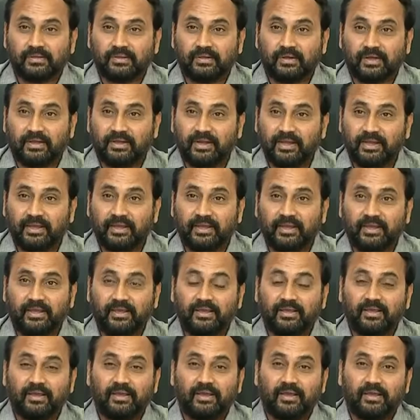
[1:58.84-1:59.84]
అంటే
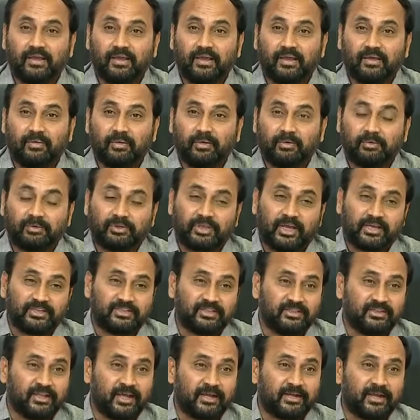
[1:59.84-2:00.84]

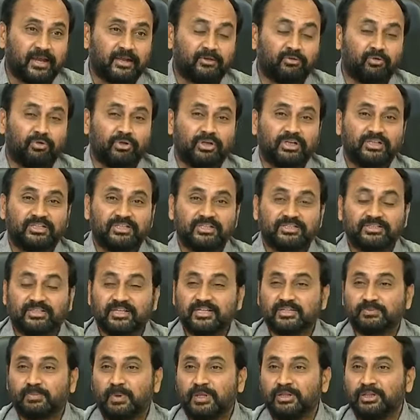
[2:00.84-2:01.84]
తహసీల్దార్ గారు నోటీస్ ఇస్తే
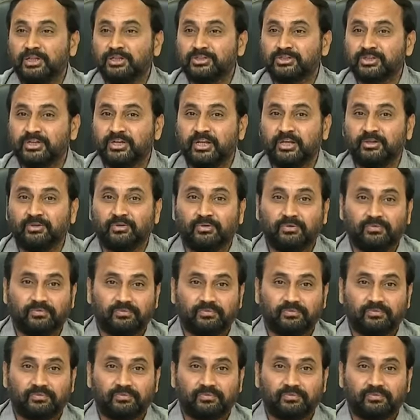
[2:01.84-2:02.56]
స్పందించలేదు